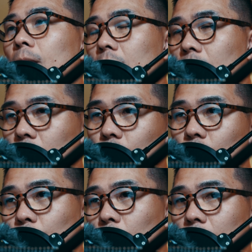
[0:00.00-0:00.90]
그런
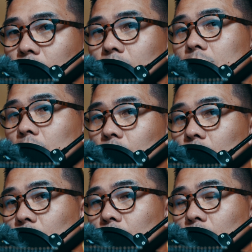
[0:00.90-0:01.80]
뉴스 포맷은 그대로
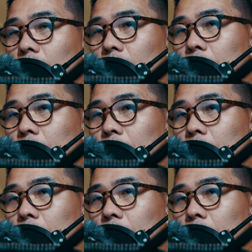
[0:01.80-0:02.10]
있고